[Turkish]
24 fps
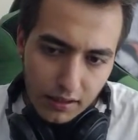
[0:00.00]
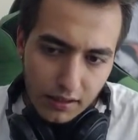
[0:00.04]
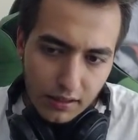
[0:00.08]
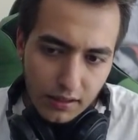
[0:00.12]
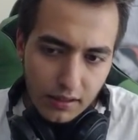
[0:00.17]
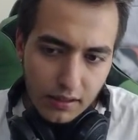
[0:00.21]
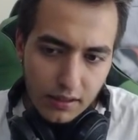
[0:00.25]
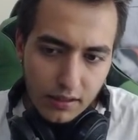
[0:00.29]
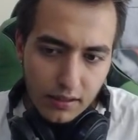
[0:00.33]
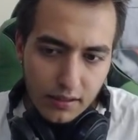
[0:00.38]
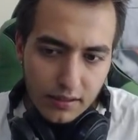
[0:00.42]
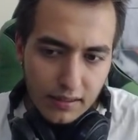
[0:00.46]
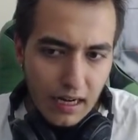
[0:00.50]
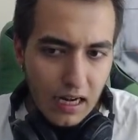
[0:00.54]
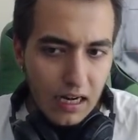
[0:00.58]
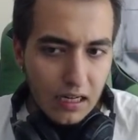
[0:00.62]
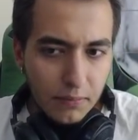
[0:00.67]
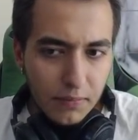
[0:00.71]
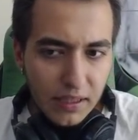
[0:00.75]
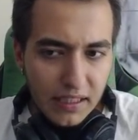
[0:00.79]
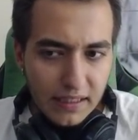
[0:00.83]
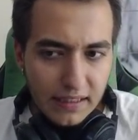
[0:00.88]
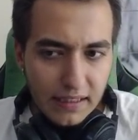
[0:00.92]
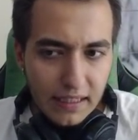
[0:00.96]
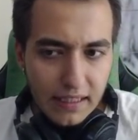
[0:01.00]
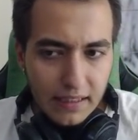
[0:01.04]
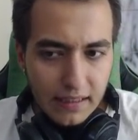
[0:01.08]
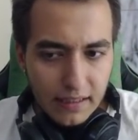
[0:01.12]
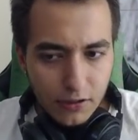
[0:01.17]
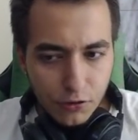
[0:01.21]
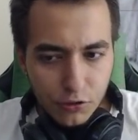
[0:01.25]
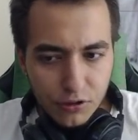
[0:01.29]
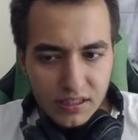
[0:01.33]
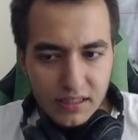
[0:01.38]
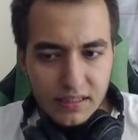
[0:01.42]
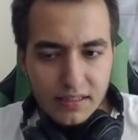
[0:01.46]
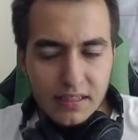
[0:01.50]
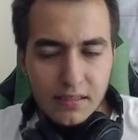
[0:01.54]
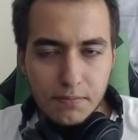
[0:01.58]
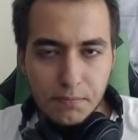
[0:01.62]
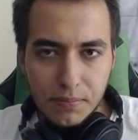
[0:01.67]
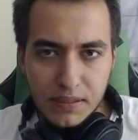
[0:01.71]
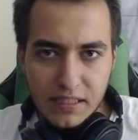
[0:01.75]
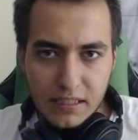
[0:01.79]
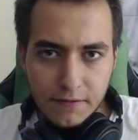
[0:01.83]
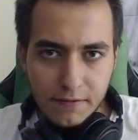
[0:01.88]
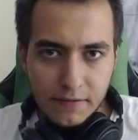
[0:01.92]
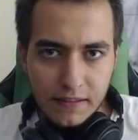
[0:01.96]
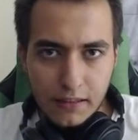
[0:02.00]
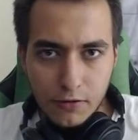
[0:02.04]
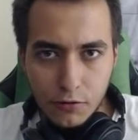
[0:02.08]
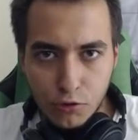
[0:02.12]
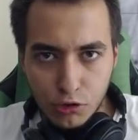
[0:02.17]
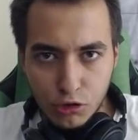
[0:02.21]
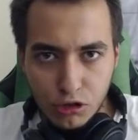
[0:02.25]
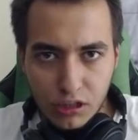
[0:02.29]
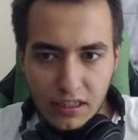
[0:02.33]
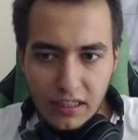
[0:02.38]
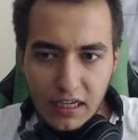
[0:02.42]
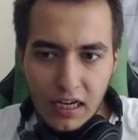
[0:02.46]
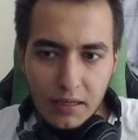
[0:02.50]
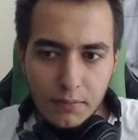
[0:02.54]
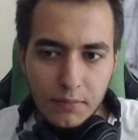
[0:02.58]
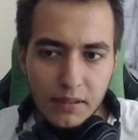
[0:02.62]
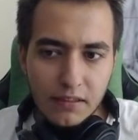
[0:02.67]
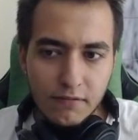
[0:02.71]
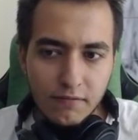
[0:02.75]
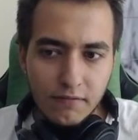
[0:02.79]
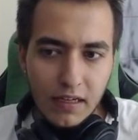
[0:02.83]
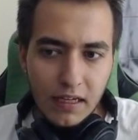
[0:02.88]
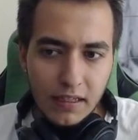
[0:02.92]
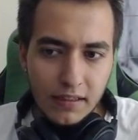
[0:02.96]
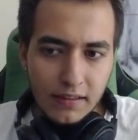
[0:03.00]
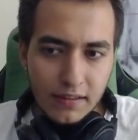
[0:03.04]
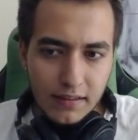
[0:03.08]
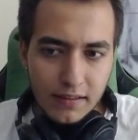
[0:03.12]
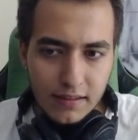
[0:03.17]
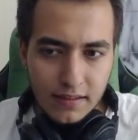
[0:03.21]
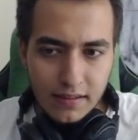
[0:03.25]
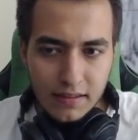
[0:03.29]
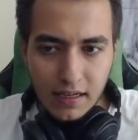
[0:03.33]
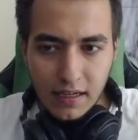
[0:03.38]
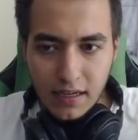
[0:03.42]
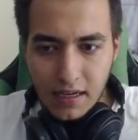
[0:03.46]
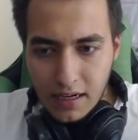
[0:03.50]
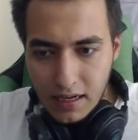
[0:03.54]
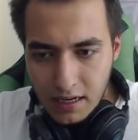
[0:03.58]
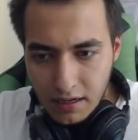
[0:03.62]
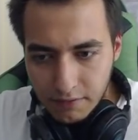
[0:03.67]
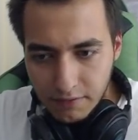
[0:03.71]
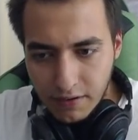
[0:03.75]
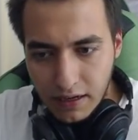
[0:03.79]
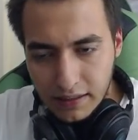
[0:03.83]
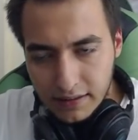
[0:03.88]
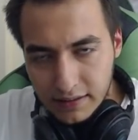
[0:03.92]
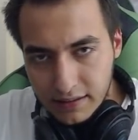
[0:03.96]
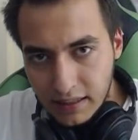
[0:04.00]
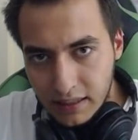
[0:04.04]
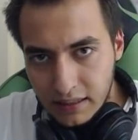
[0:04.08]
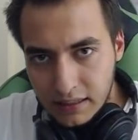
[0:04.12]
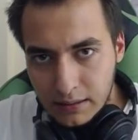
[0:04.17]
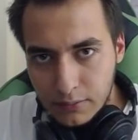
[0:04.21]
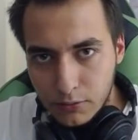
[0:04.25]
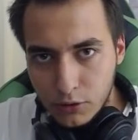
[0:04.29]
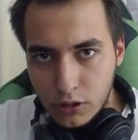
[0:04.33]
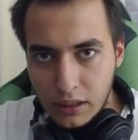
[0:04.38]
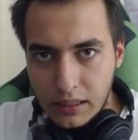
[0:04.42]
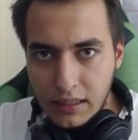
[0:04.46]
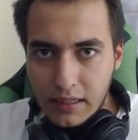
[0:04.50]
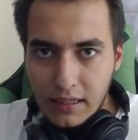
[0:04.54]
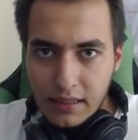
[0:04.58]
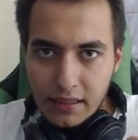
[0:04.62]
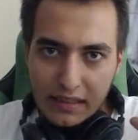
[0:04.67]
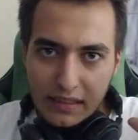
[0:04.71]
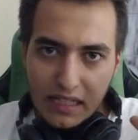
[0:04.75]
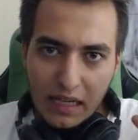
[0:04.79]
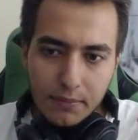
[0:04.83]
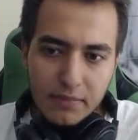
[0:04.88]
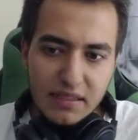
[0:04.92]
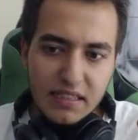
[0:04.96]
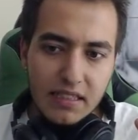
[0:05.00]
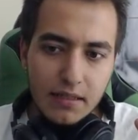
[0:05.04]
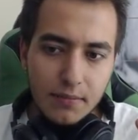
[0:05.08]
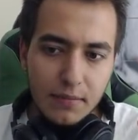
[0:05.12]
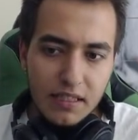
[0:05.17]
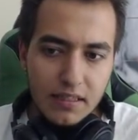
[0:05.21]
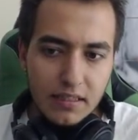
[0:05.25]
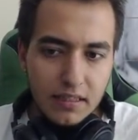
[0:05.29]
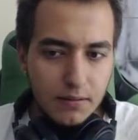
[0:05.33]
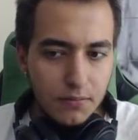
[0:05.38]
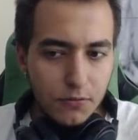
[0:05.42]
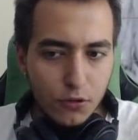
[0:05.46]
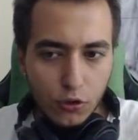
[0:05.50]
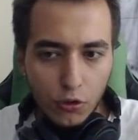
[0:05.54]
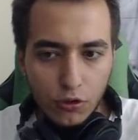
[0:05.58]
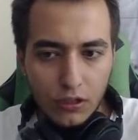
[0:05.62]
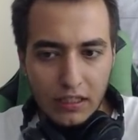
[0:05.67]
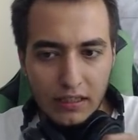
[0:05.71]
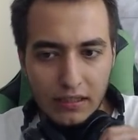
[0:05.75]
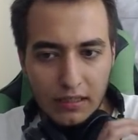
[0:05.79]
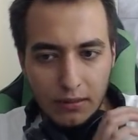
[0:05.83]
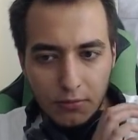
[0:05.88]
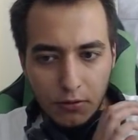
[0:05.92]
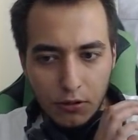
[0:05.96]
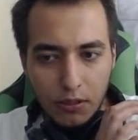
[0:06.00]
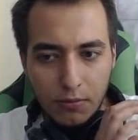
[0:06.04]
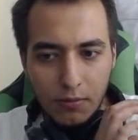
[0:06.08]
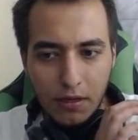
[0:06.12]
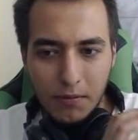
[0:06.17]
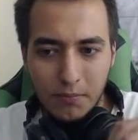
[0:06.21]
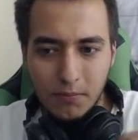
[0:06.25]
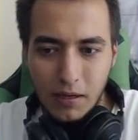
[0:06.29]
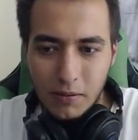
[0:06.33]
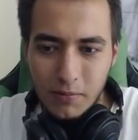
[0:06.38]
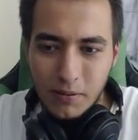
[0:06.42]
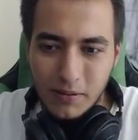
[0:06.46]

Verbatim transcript: Ee, karma yine o Jinx'in pasifiyle üstüne Karma'nın verdiği hızla fightlarda böyle temizleme işlemini roketle böyle bam bam